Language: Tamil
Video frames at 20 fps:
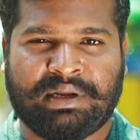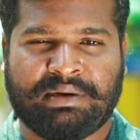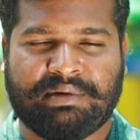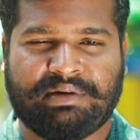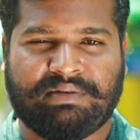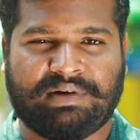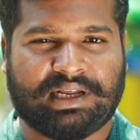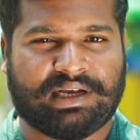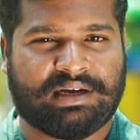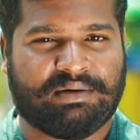மீனுமே
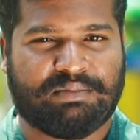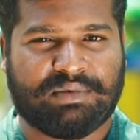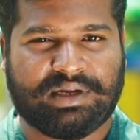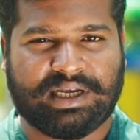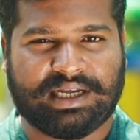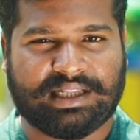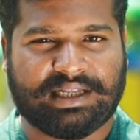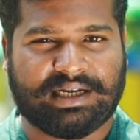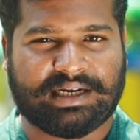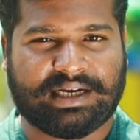வளர்க்க
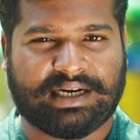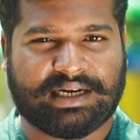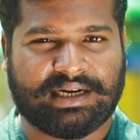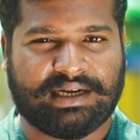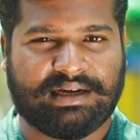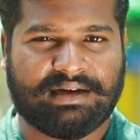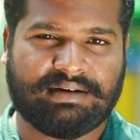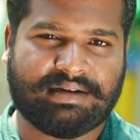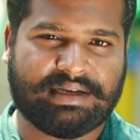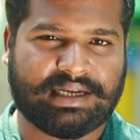முடியாதான்னு
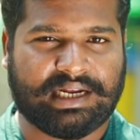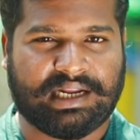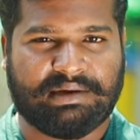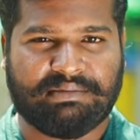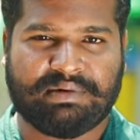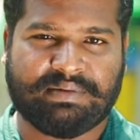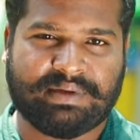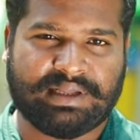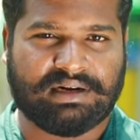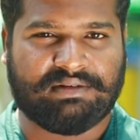கேட்டால் எல்லா
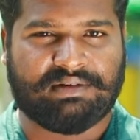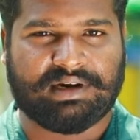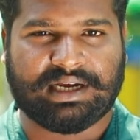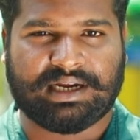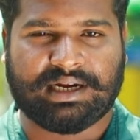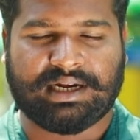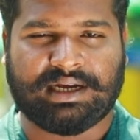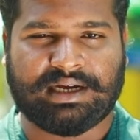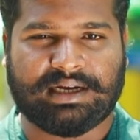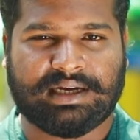மீனுமே அதில்
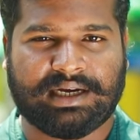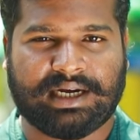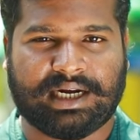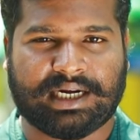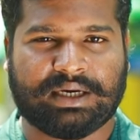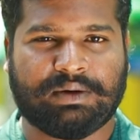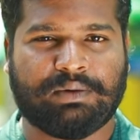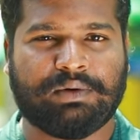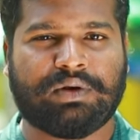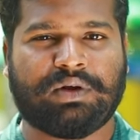வளர்க்கலாம்
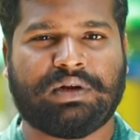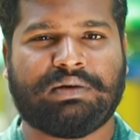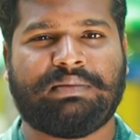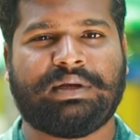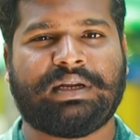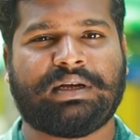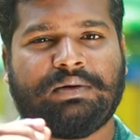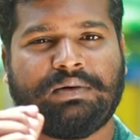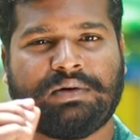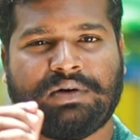ஆனால் ஒரு ஒரு
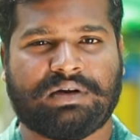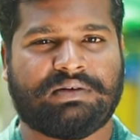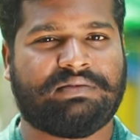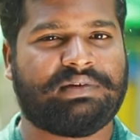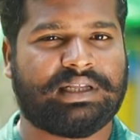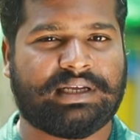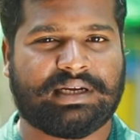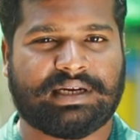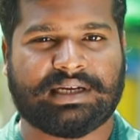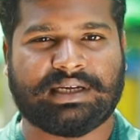மீனுக்கும் ஒரு ஒரு
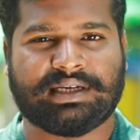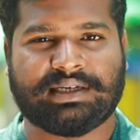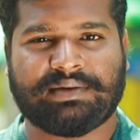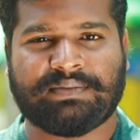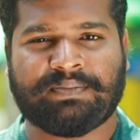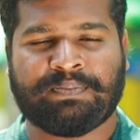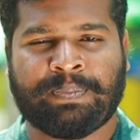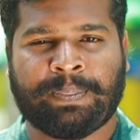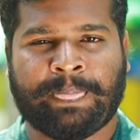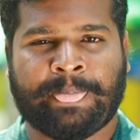விதம் இருக்குது
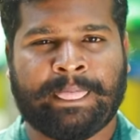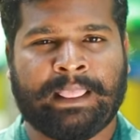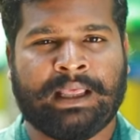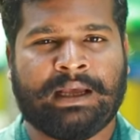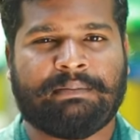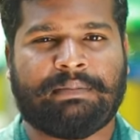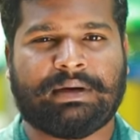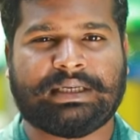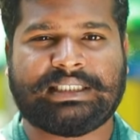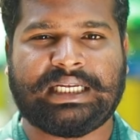
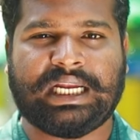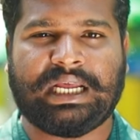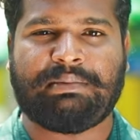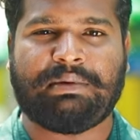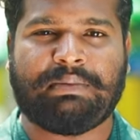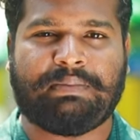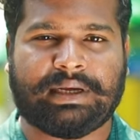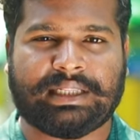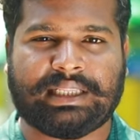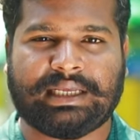இப்போ ஜிலேபி
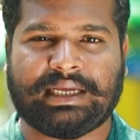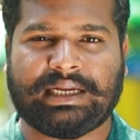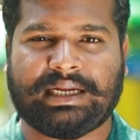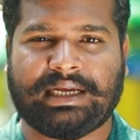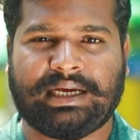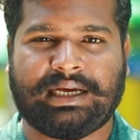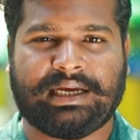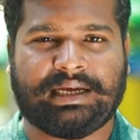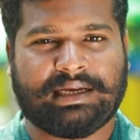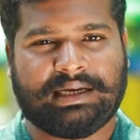
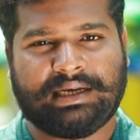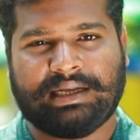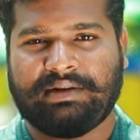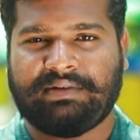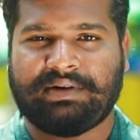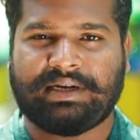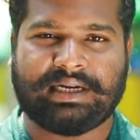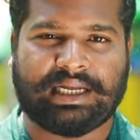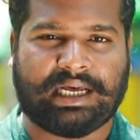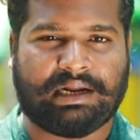பார்த்தீங்கன்னா இதில்
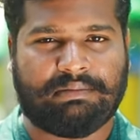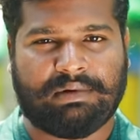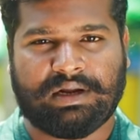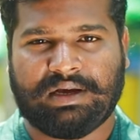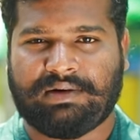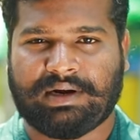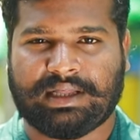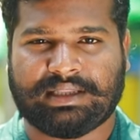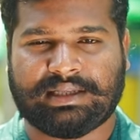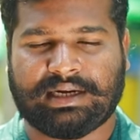விட்டு
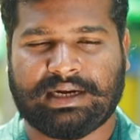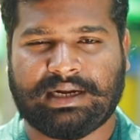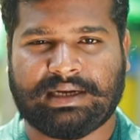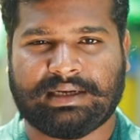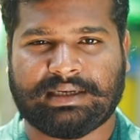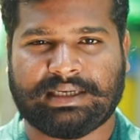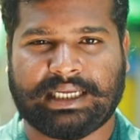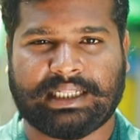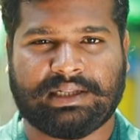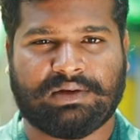நார்மலாக வளர்த்துடலாம்
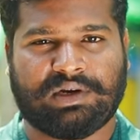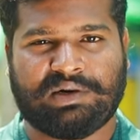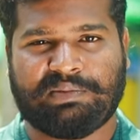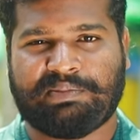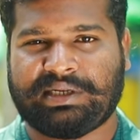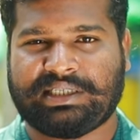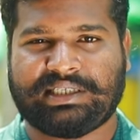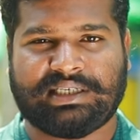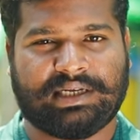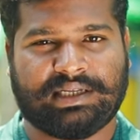எந்த ஒரு
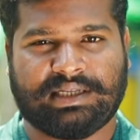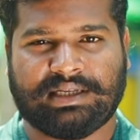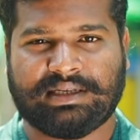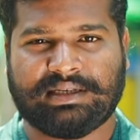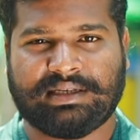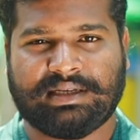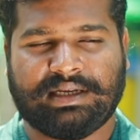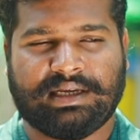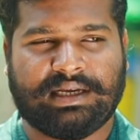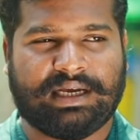பிரச்சனையும் அது
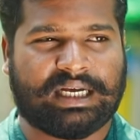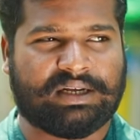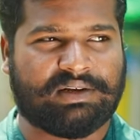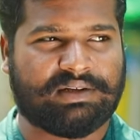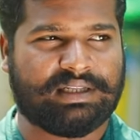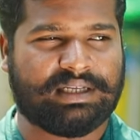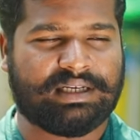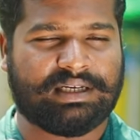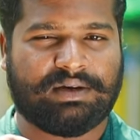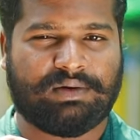அது
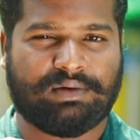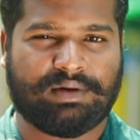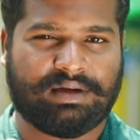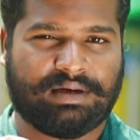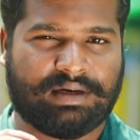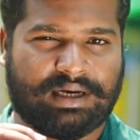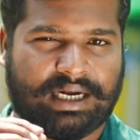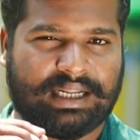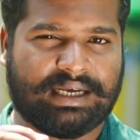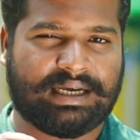வந்து எவ்வளோ
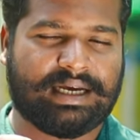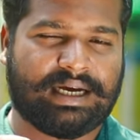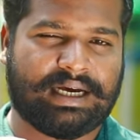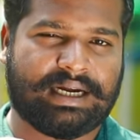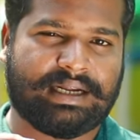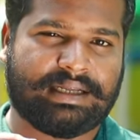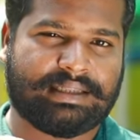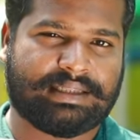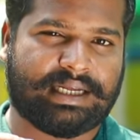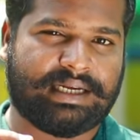
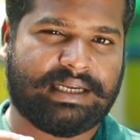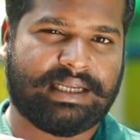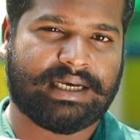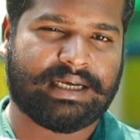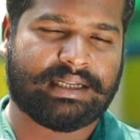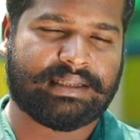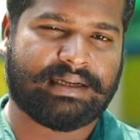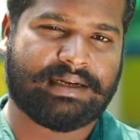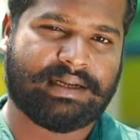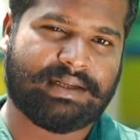அழுக்கான தண்ணியாக
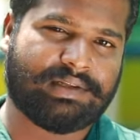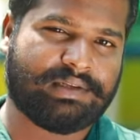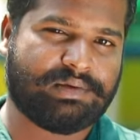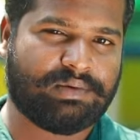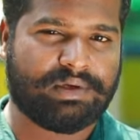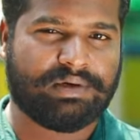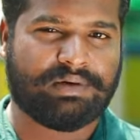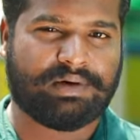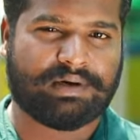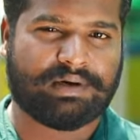இருந்தாலும் அது வந்து உயிர்